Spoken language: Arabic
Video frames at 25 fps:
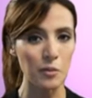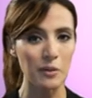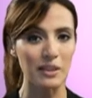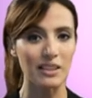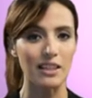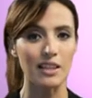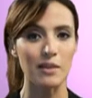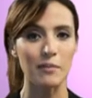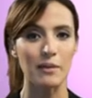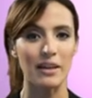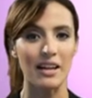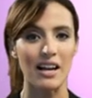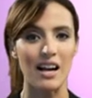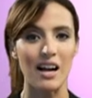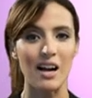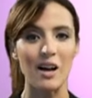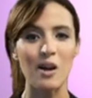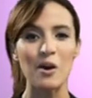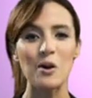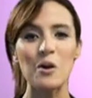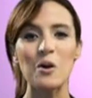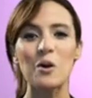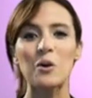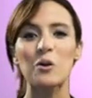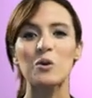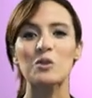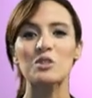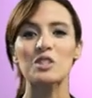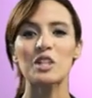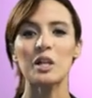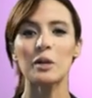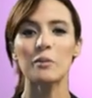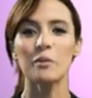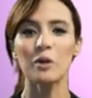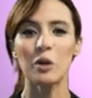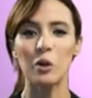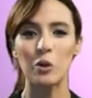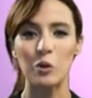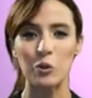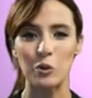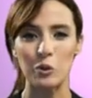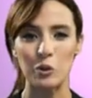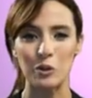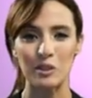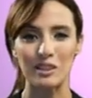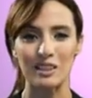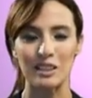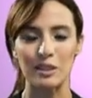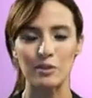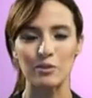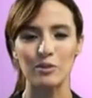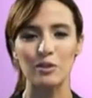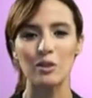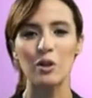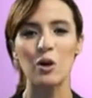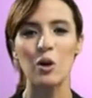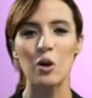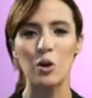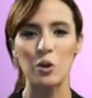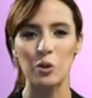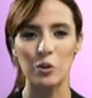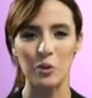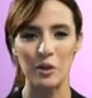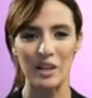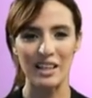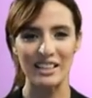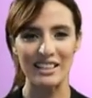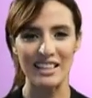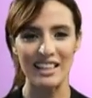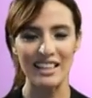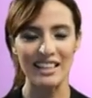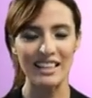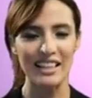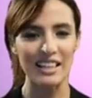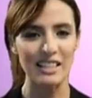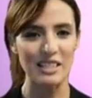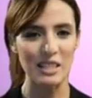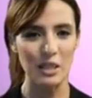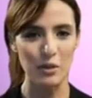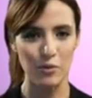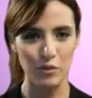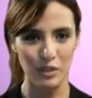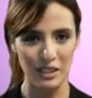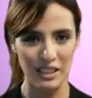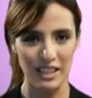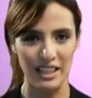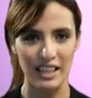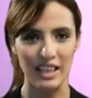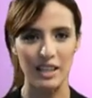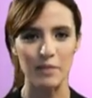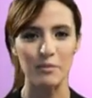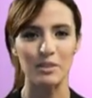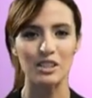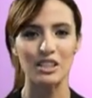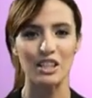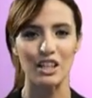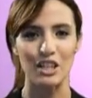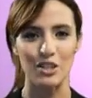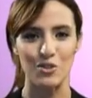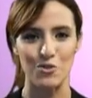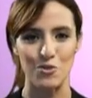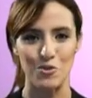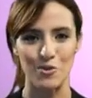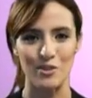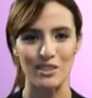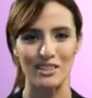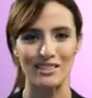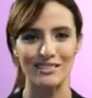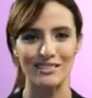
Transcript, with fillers: على المراه وتحمي حقوق الطفل وكذلك تحفظ كرامه الرجل